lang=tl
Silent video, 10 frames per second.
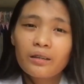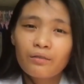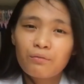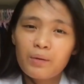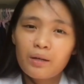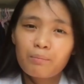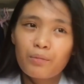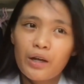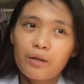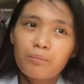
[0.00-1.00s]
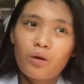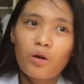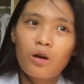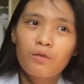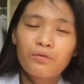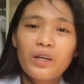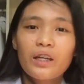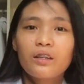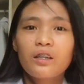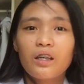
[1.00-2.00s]
attentive ba yung brain mo of
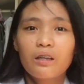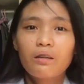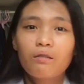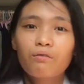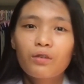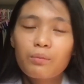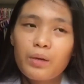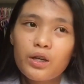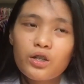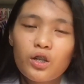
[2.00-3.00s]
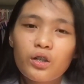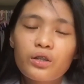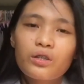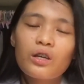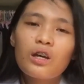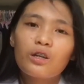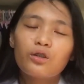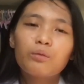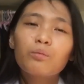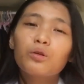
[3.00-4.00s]
getting in informations,
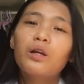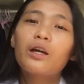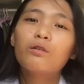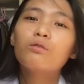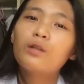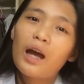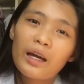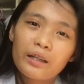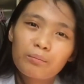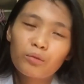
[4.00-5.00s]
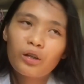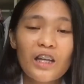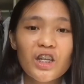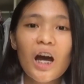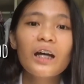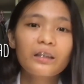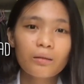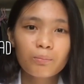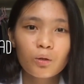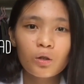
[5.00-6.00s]
yun muna yung unahin mo. At saka
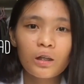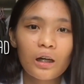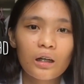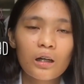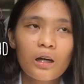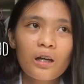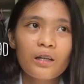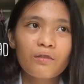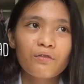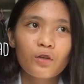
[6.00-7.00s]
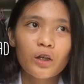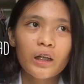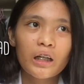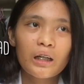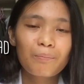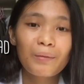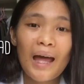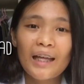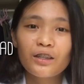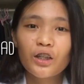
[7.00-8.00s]
tip ko lang, if you're gonna
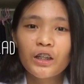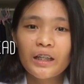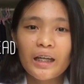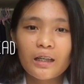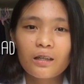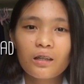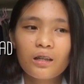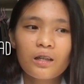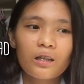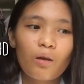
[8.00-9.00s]
plan your day,